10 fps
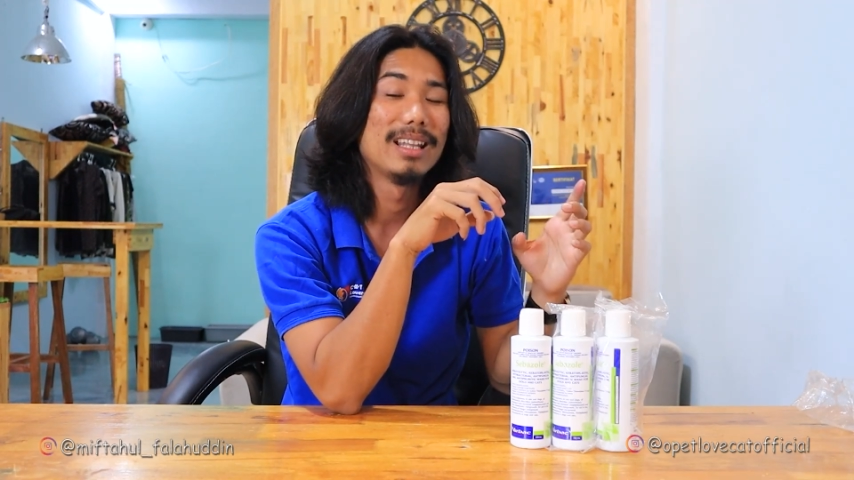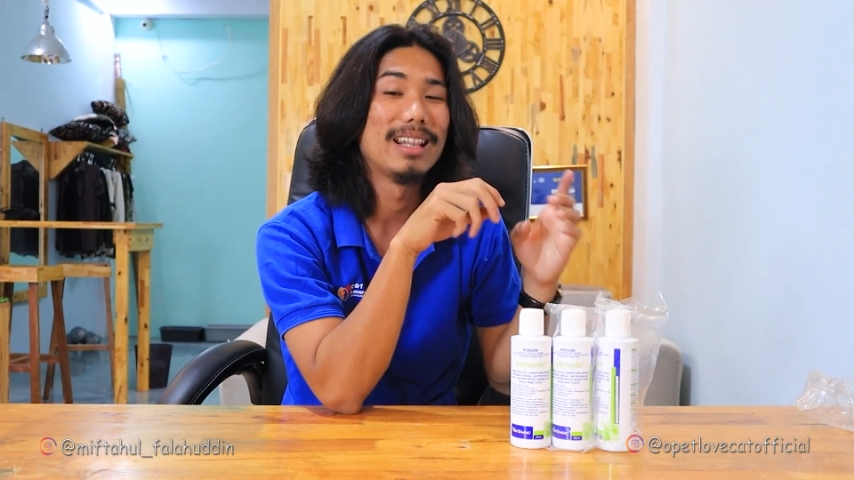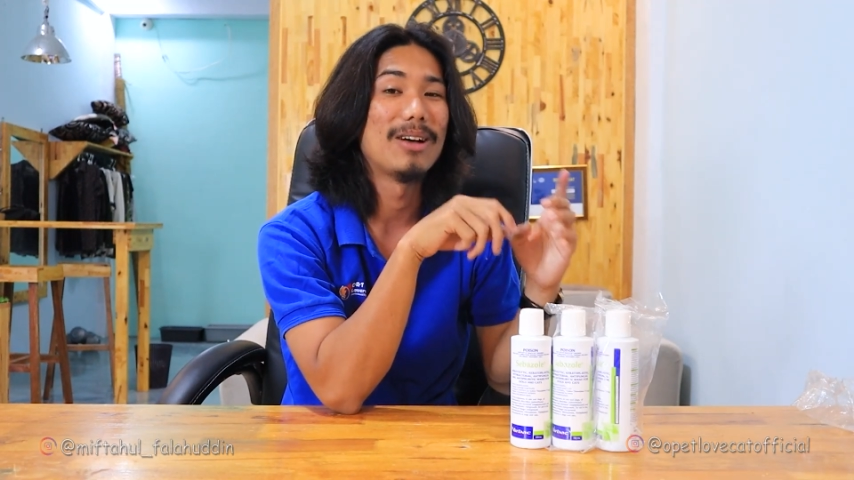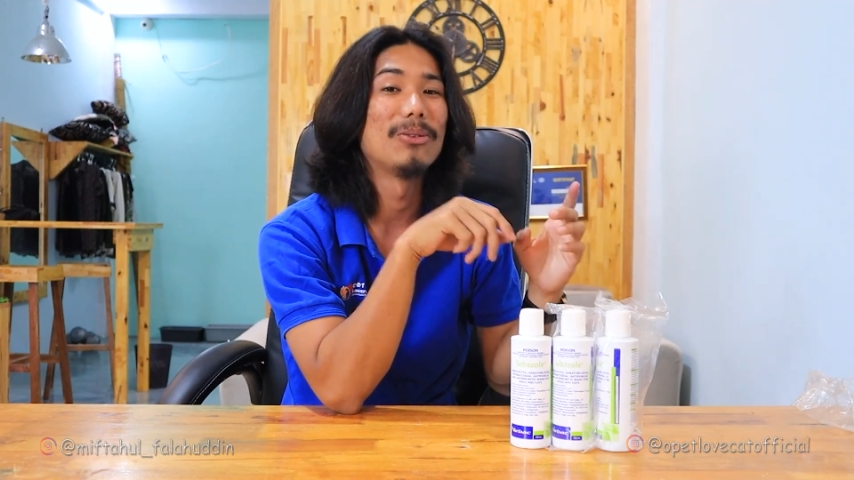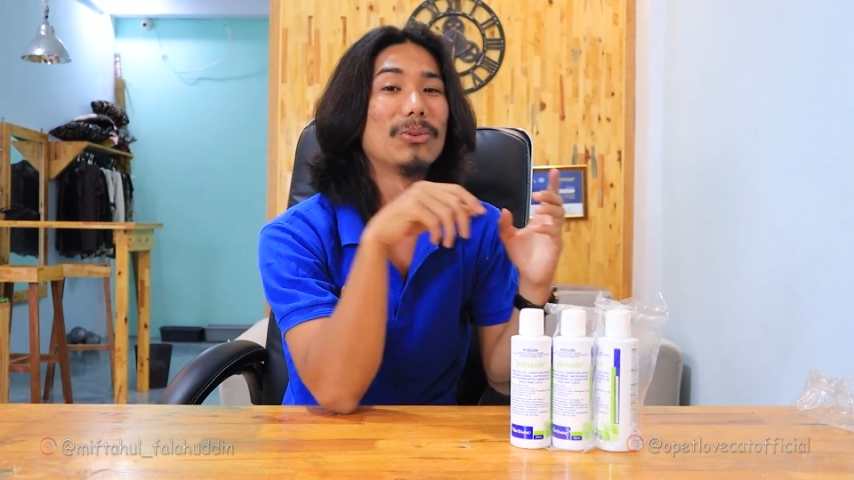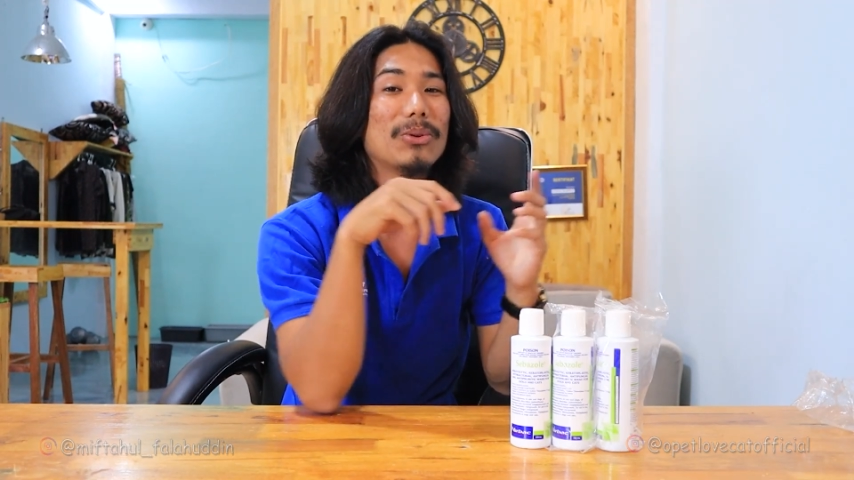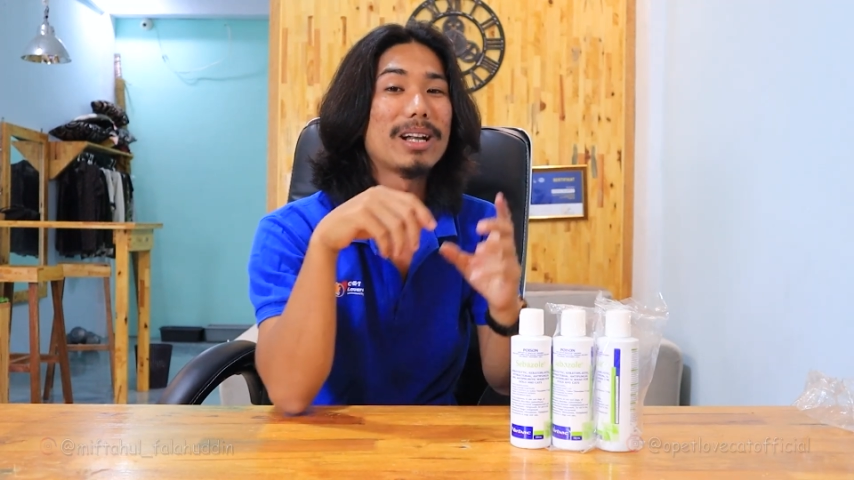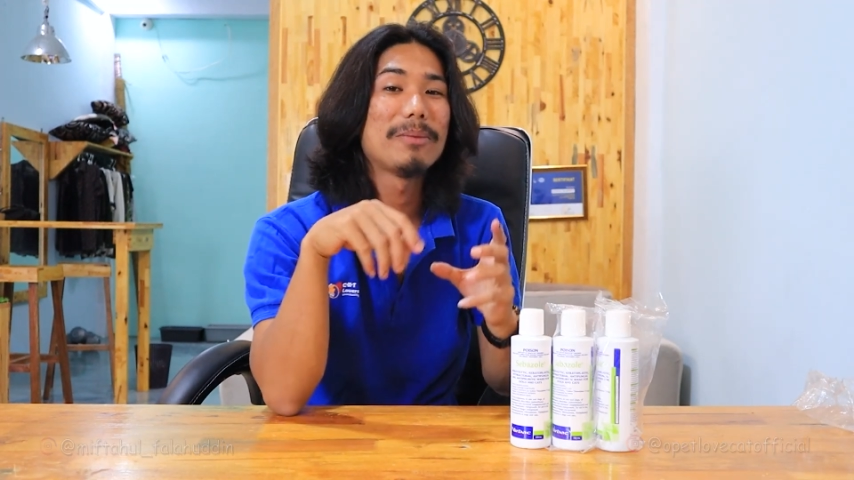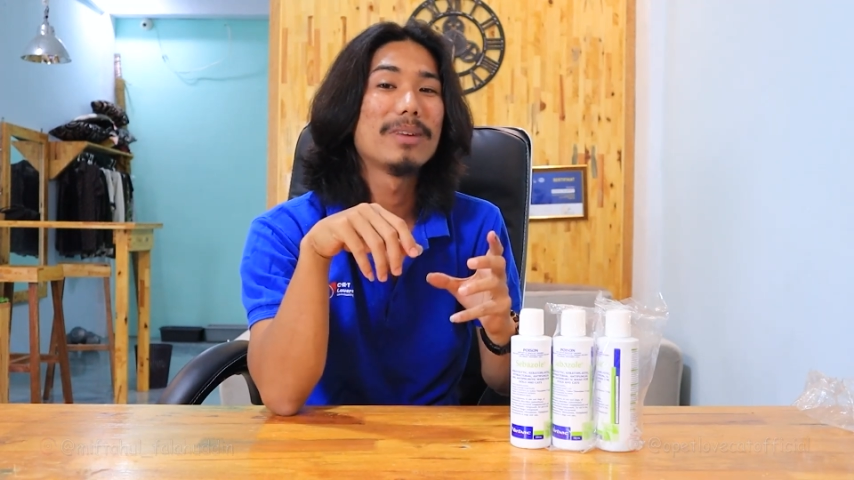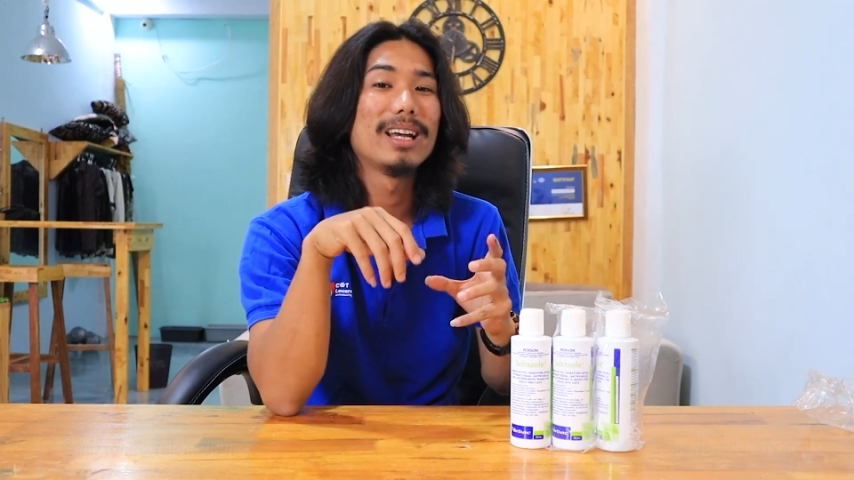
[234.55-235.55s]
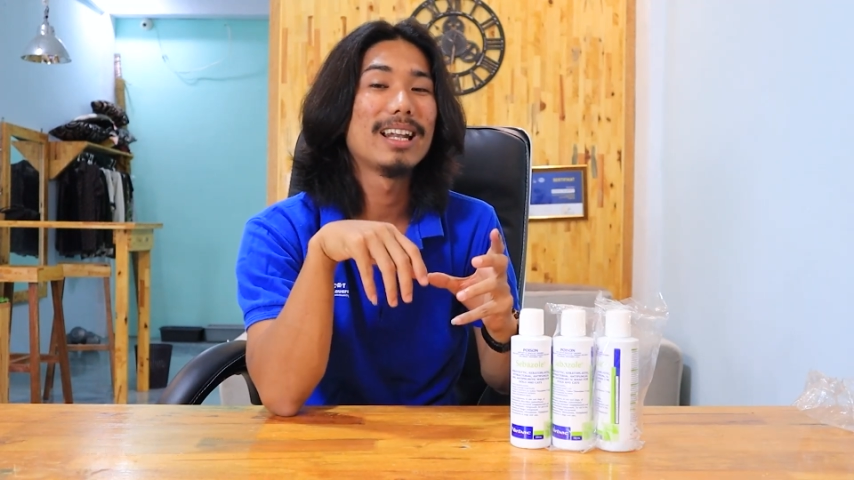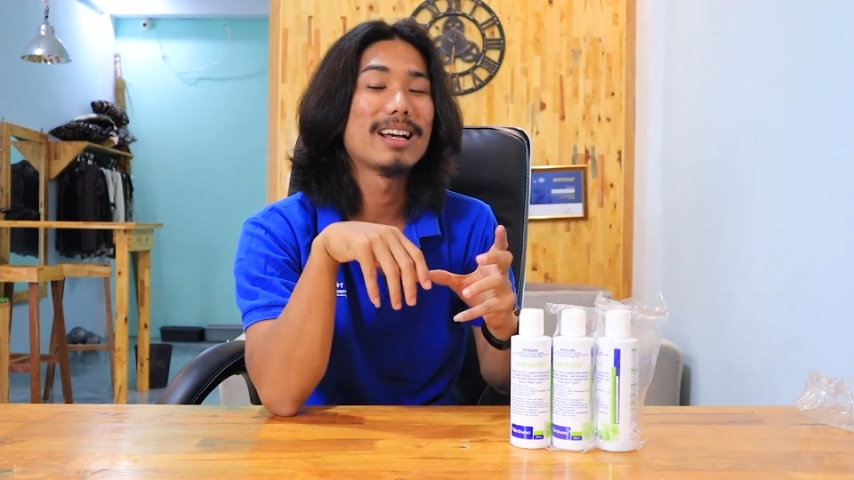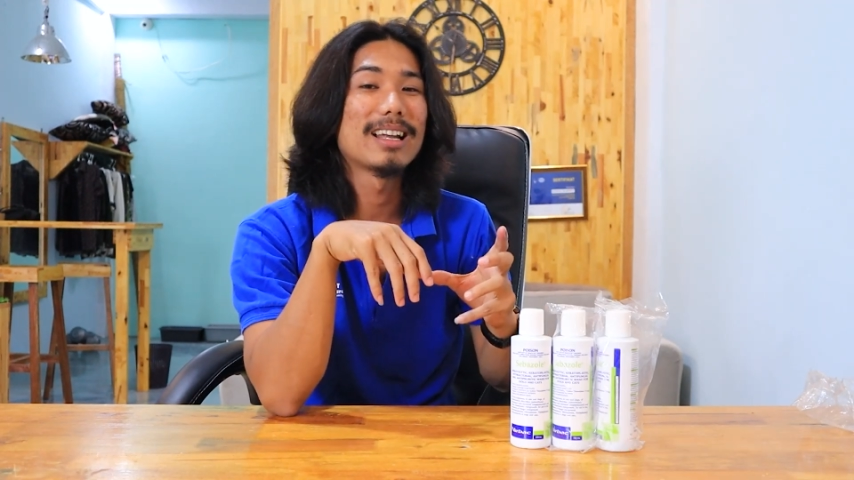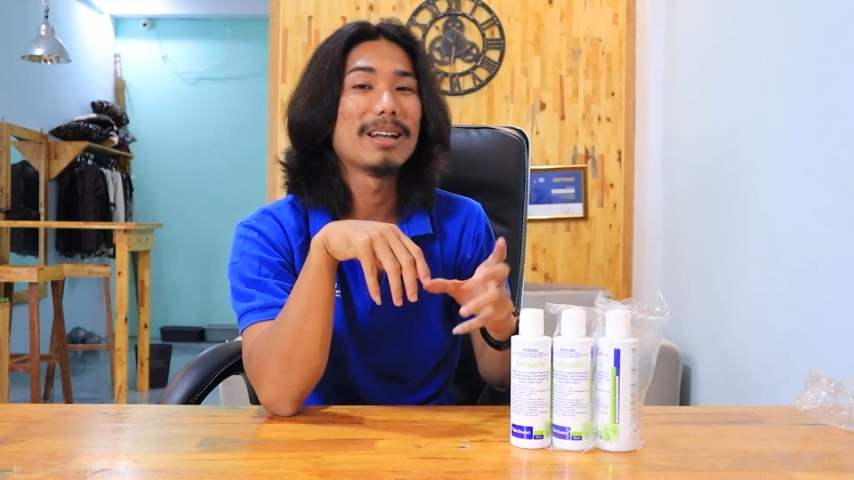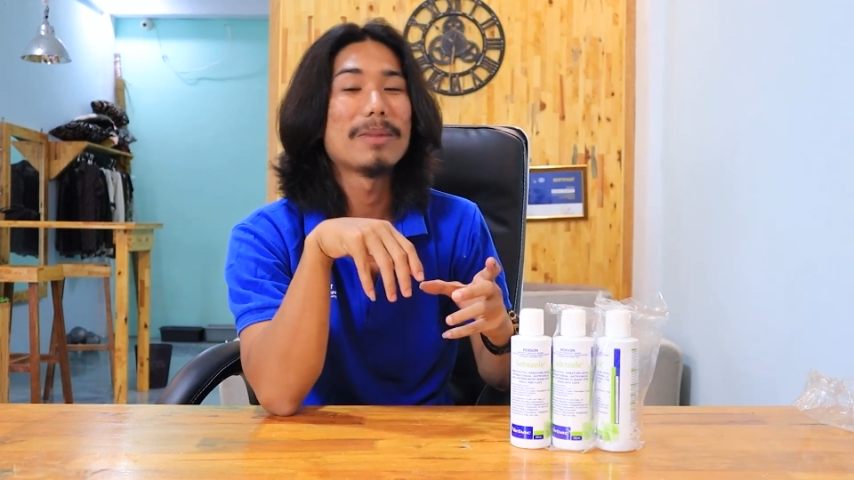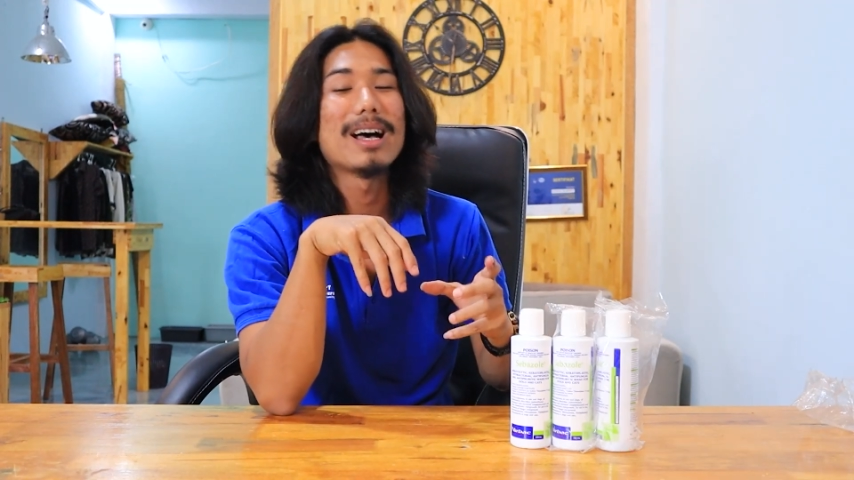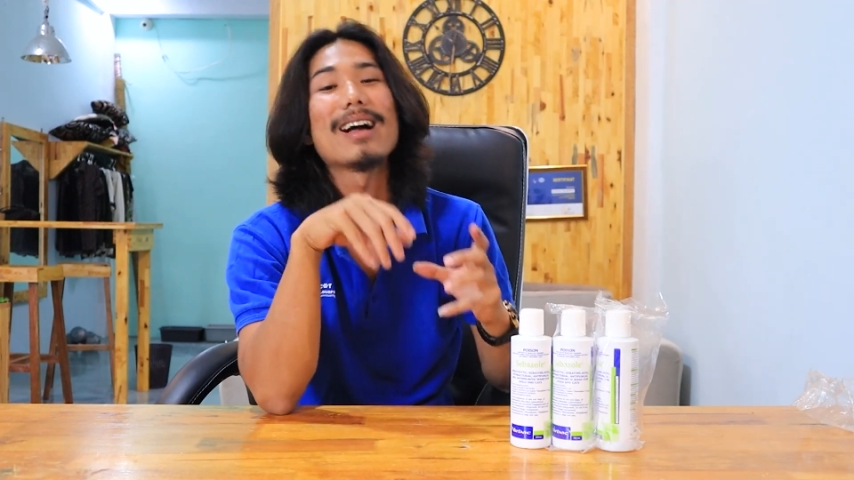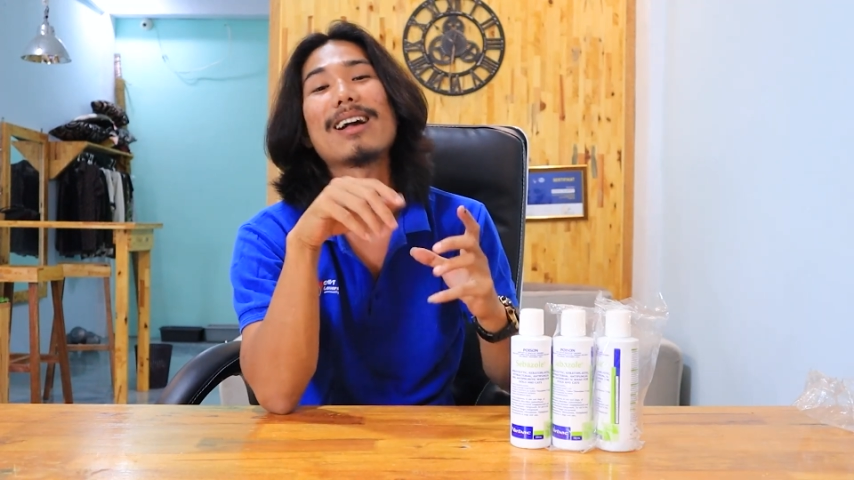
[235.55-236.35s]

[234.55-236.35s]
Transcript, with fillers: Nah, untuk krim menghilangkan lemak